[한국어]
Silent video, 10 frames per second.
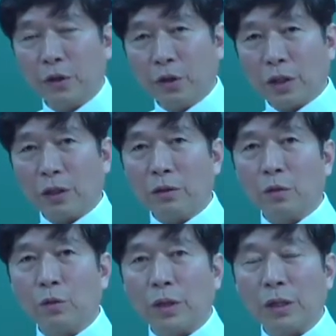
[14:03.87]
열칸을
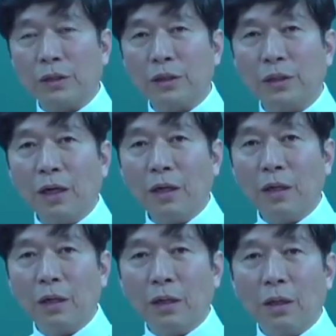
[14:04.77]
끌고 갈 것인가?
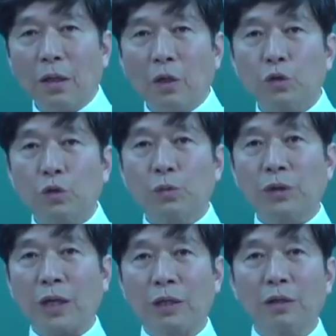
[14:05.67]
스무
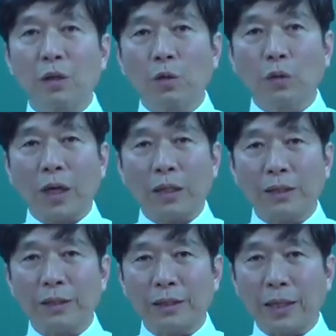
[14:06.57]
칸을 끌고 갈
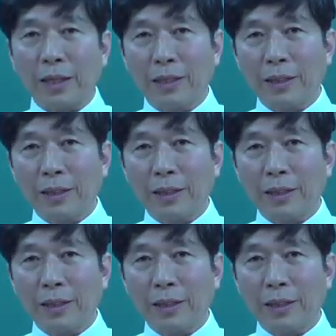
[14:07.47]
것인가.